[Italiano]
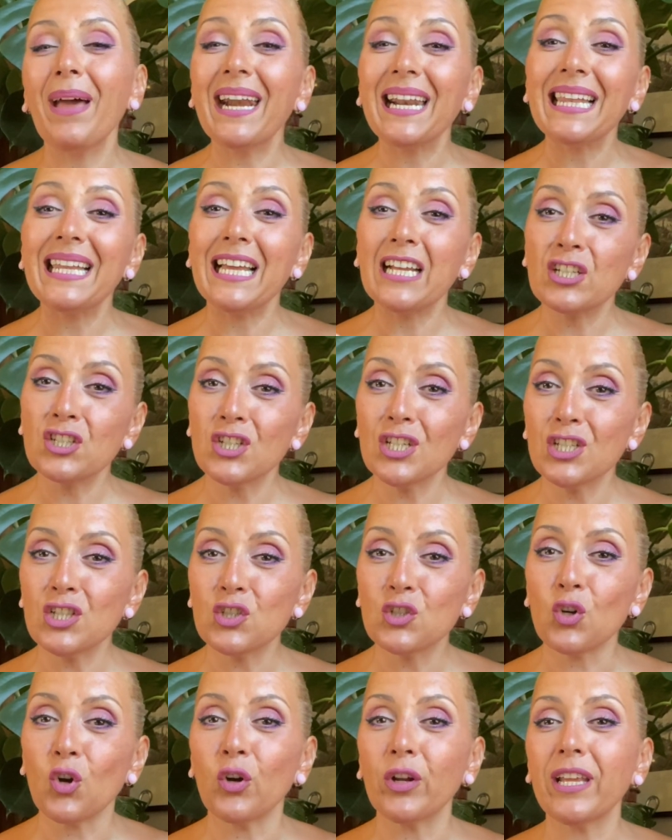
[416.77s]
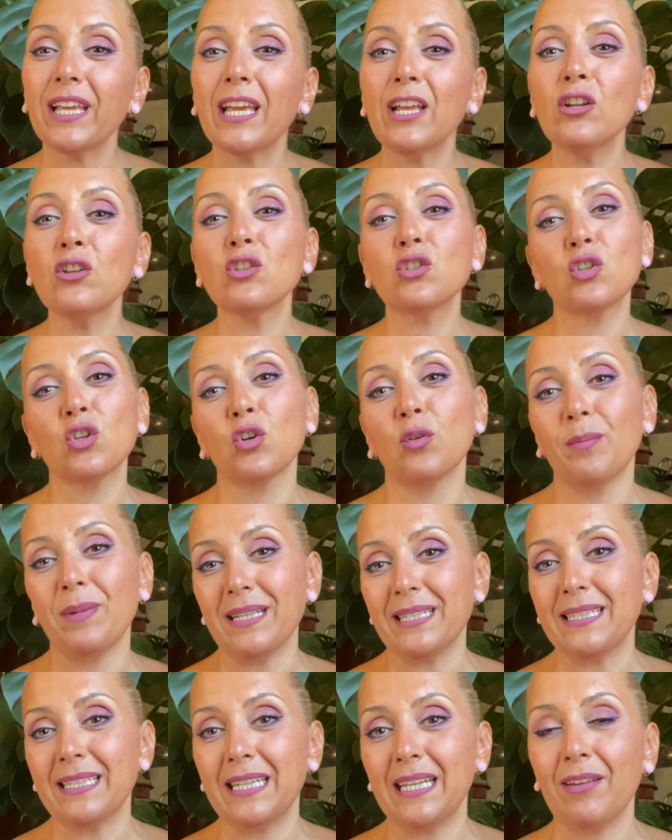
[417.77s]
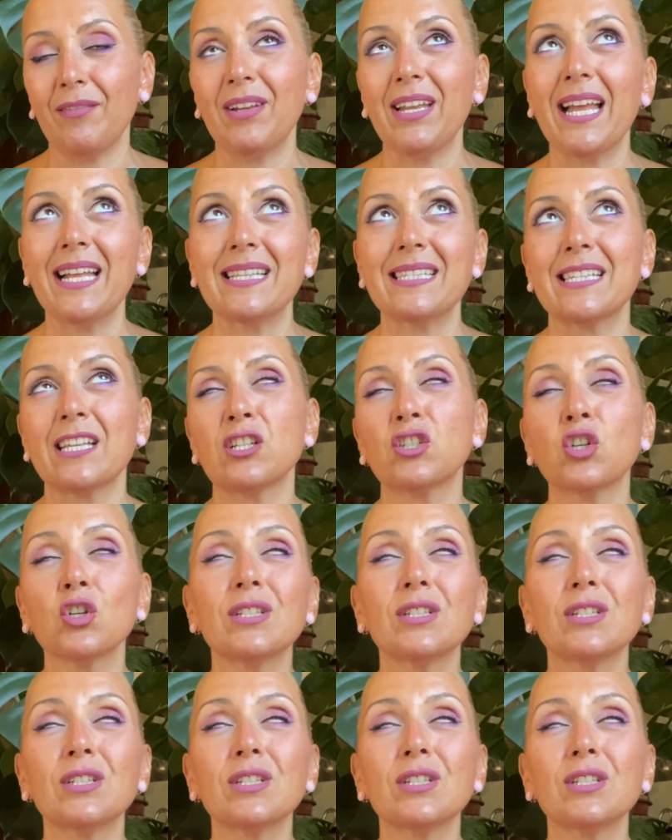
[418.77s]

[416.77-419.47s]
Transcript: per gli accessori che non sono messi in evidenza.